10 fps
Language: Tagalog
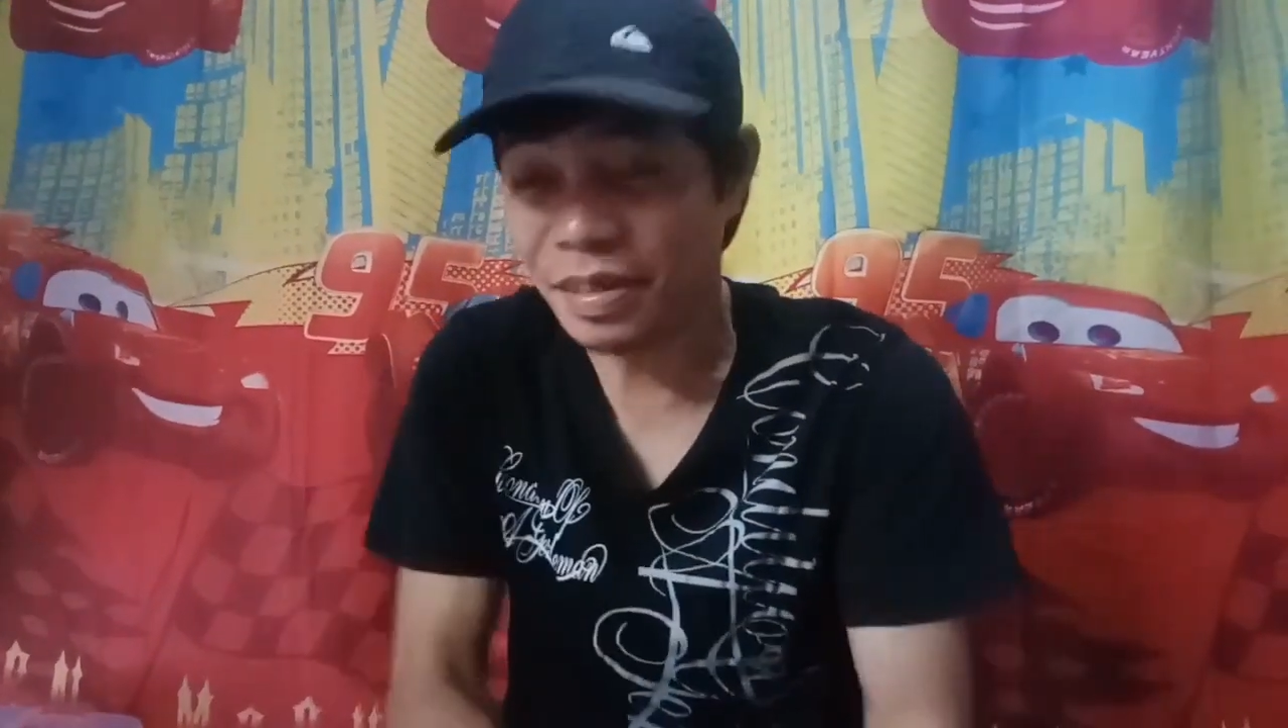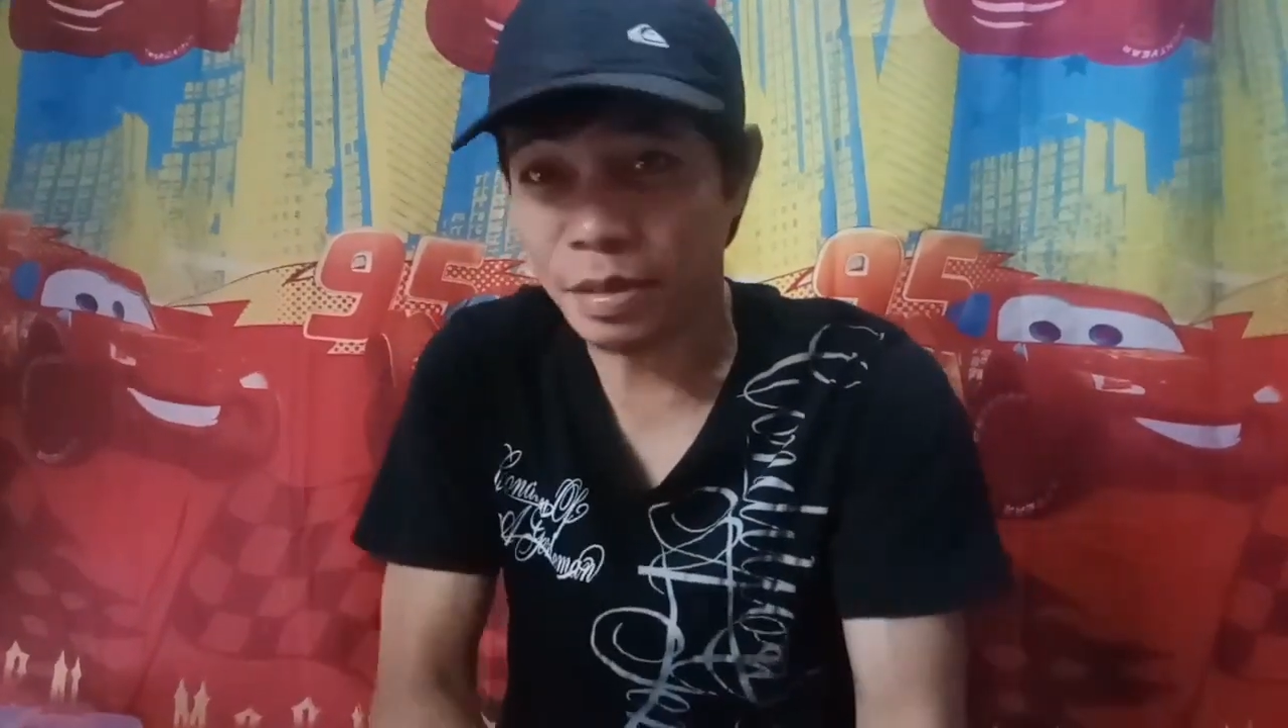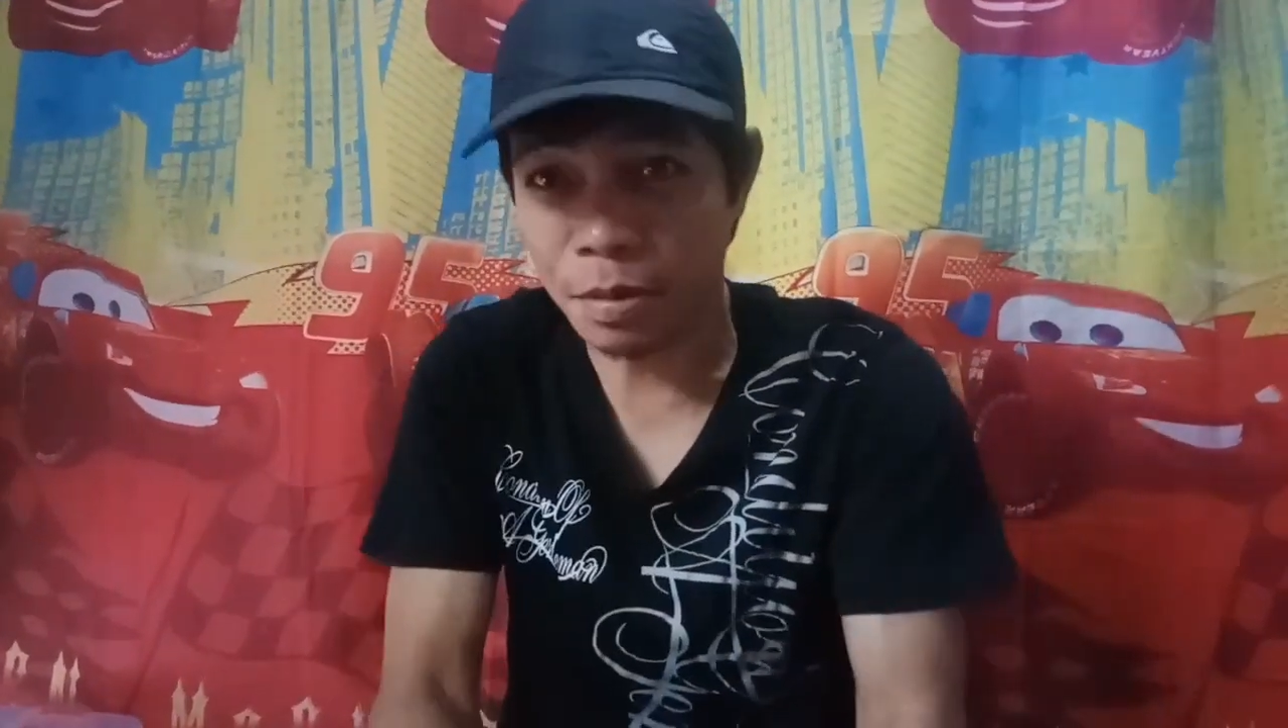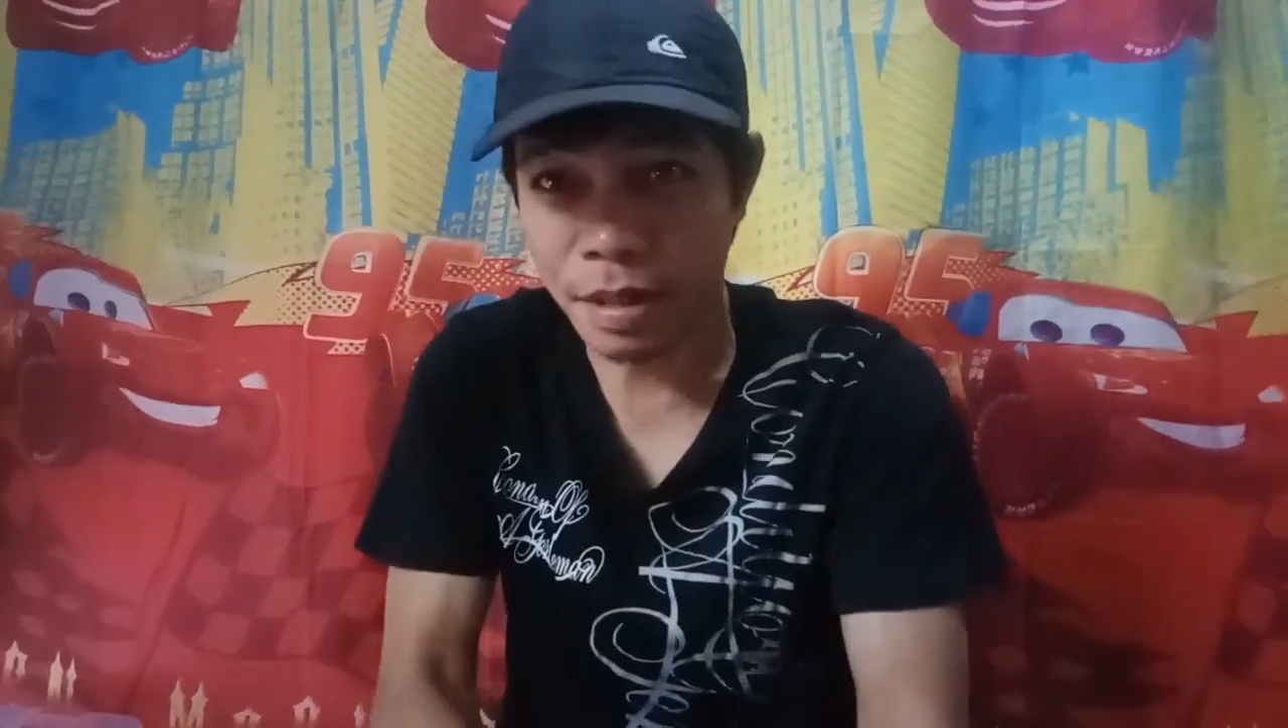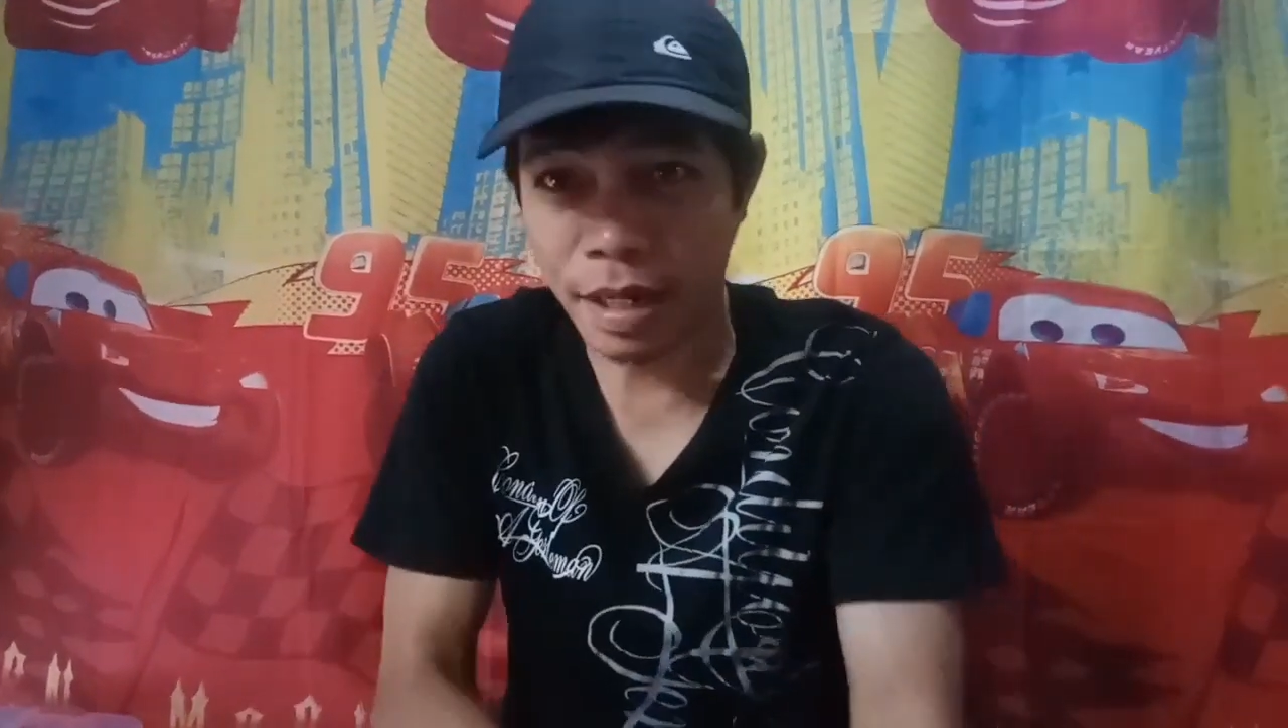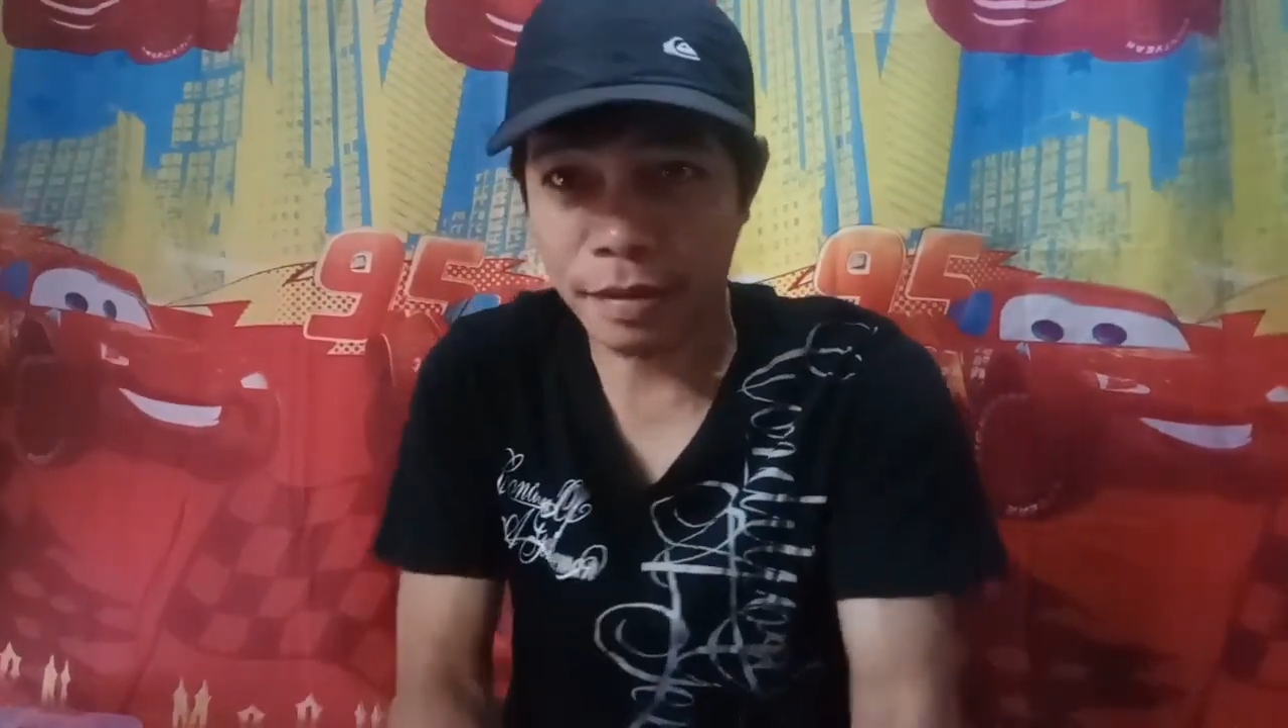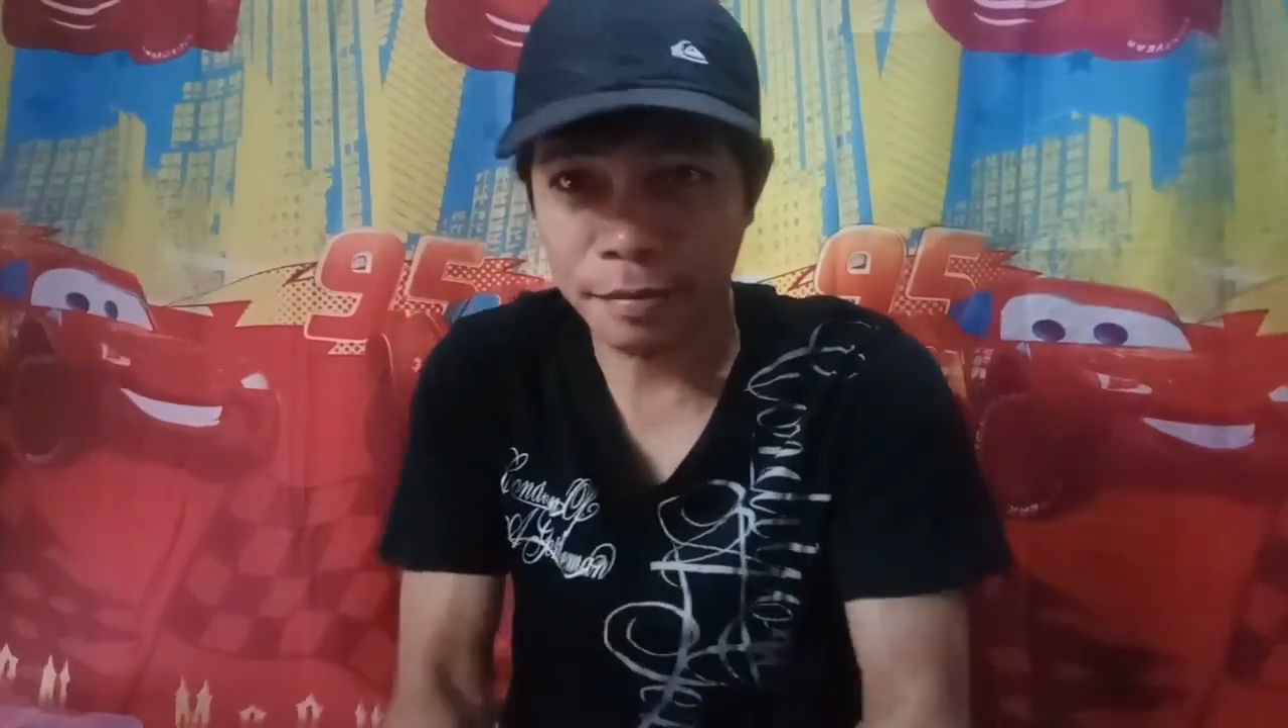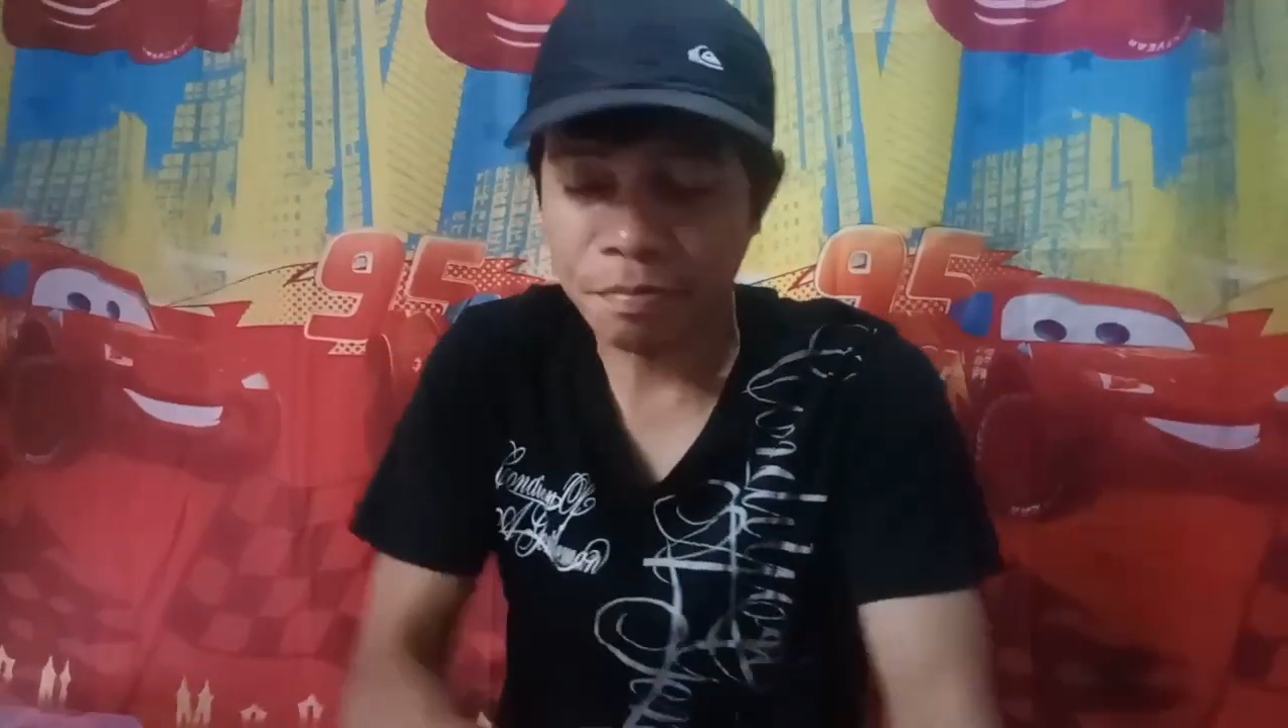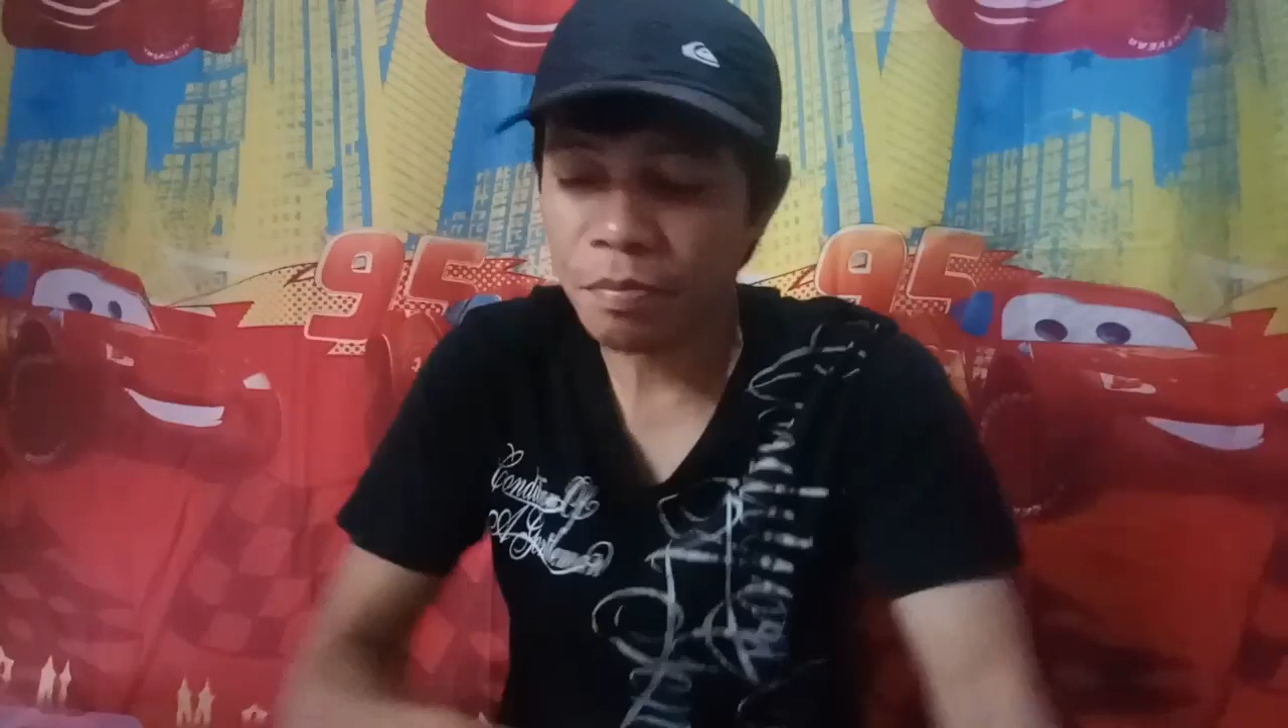okay, joke lang.